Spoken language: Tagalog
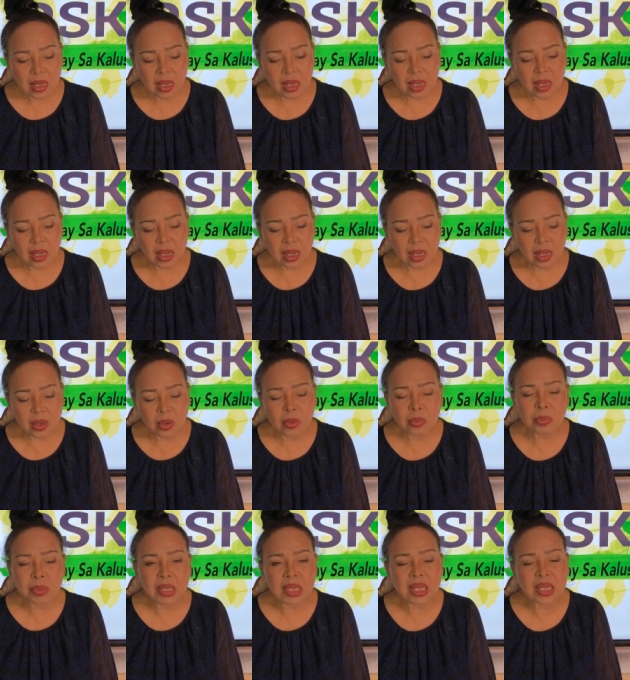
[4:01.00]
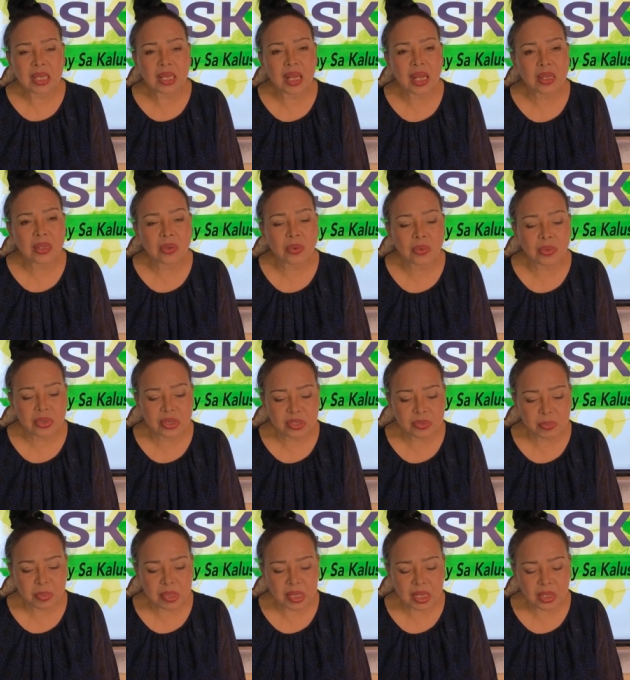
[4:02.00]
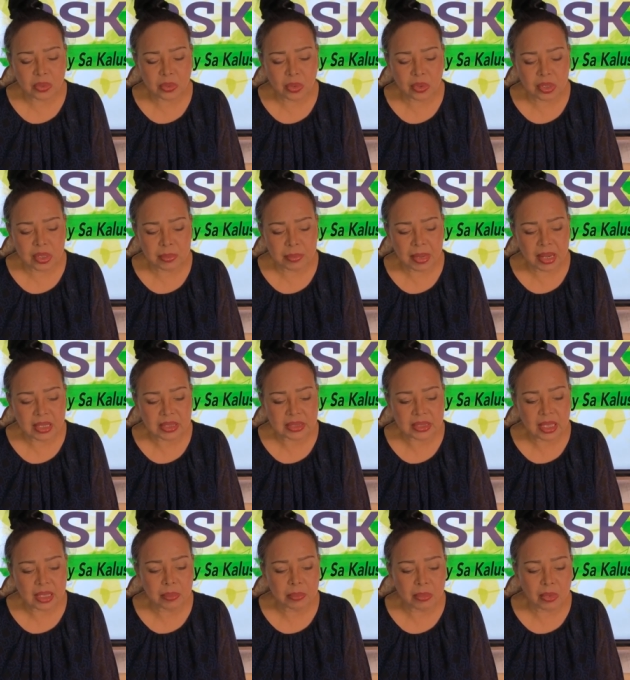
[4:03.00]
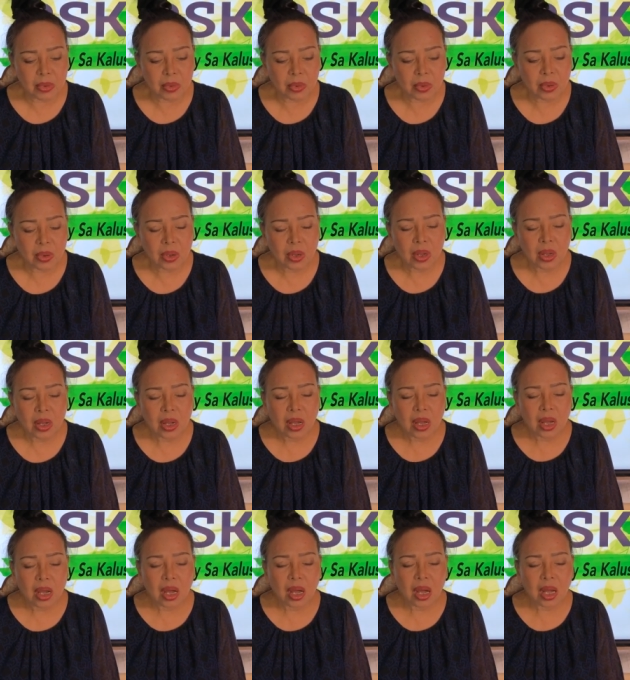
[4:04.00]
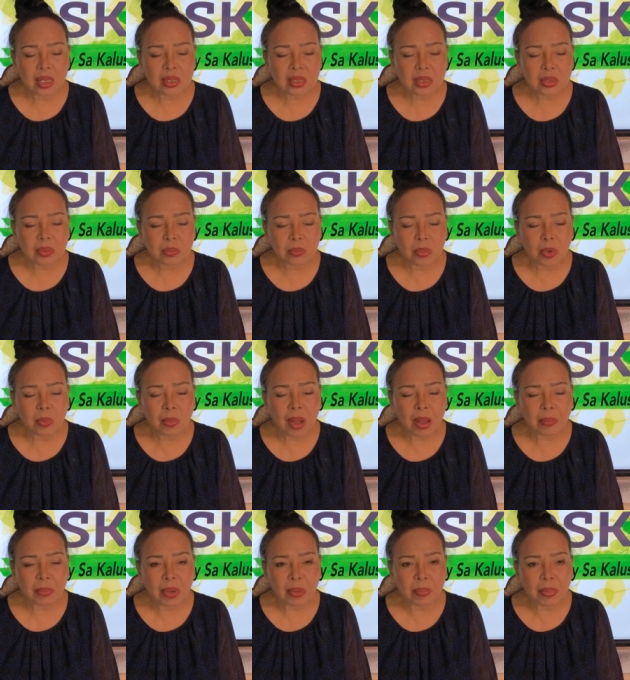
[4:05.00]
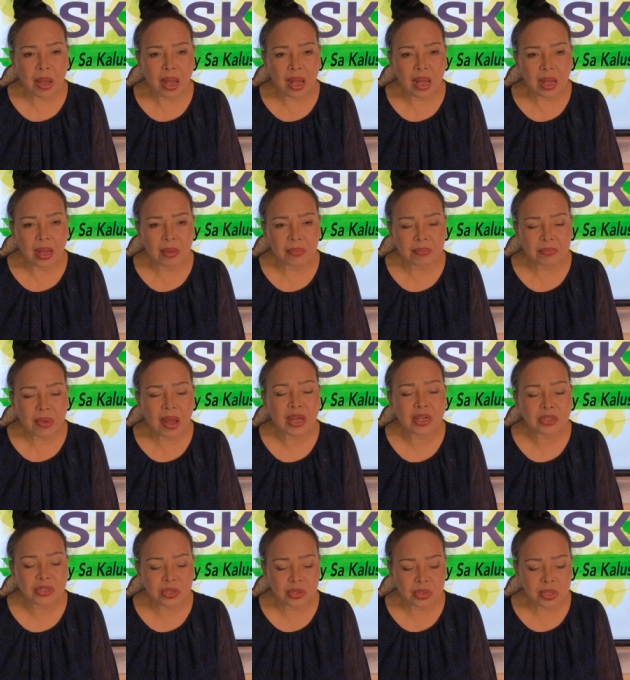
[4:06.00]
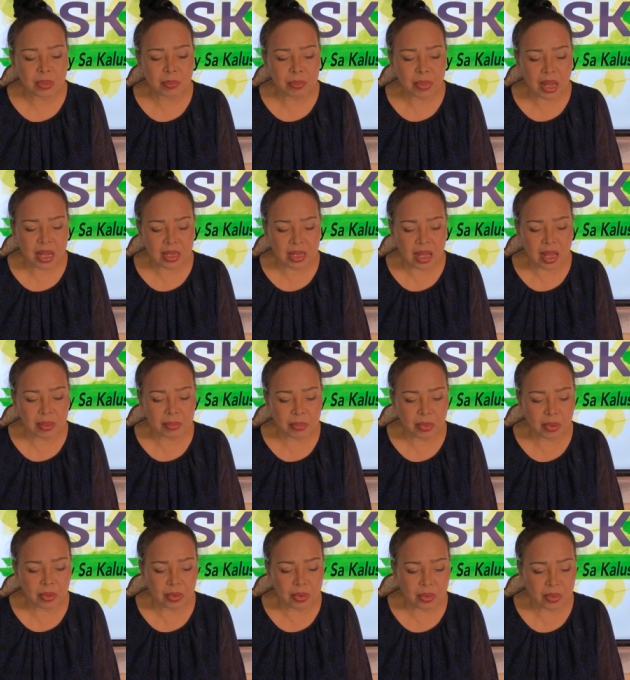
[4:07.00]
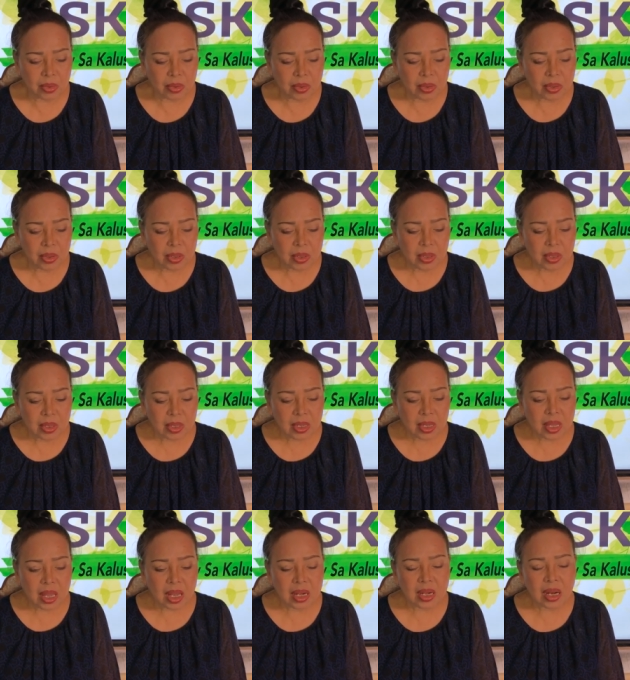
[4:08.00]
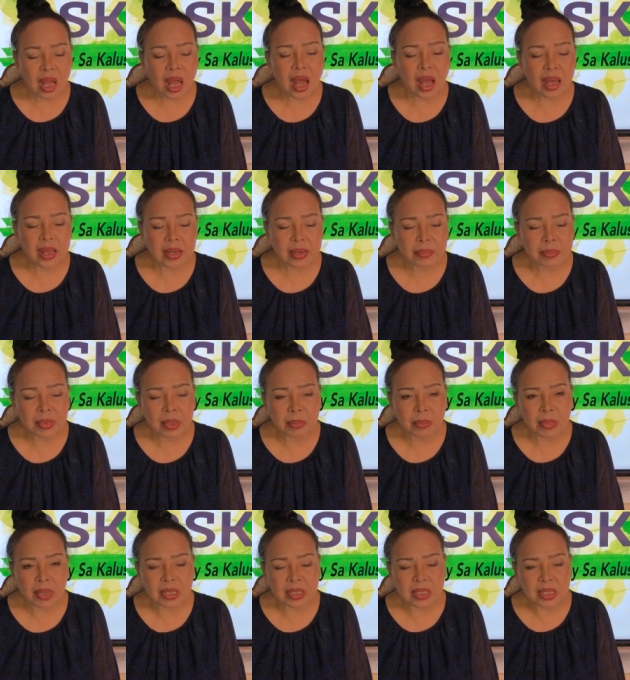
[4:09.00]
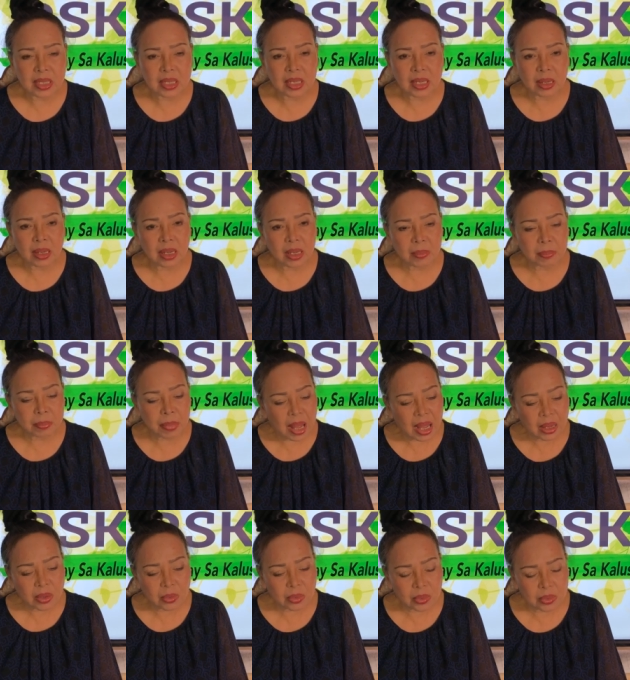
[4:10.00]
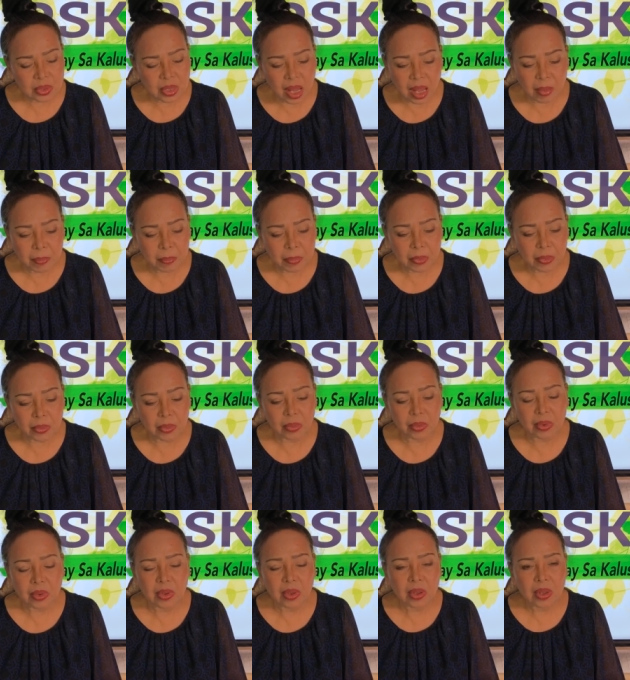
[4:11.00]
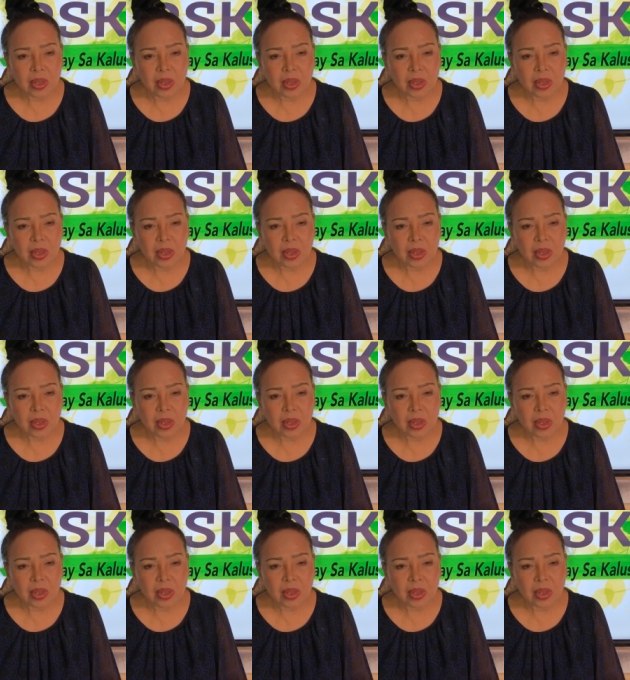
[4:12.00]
uh, ah, umihina yung respiratory muscle mo at bumababa ang function ng baga mo. Kaya nakakaramdam pa din ng pagod, hapo,